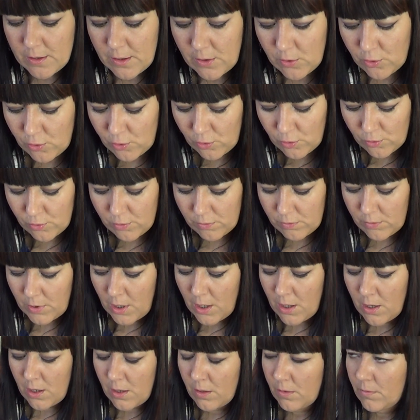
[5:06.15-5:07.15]
На,
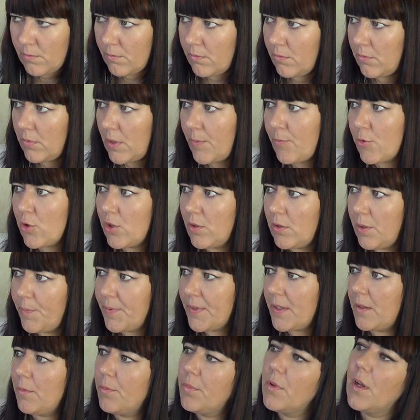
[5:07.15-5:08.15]
на там вроде
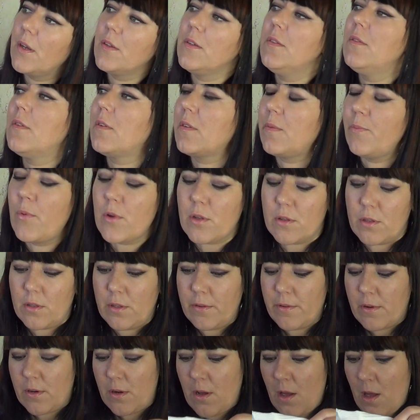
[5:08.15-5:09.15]
написано был один размер, то,
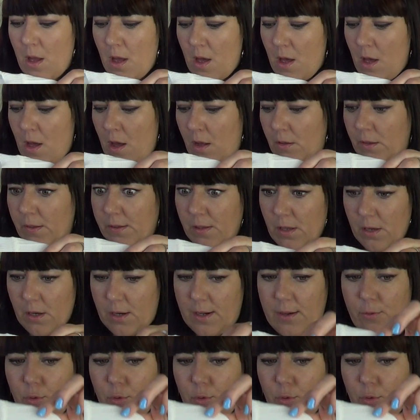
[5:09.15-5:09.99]
наверное, на 40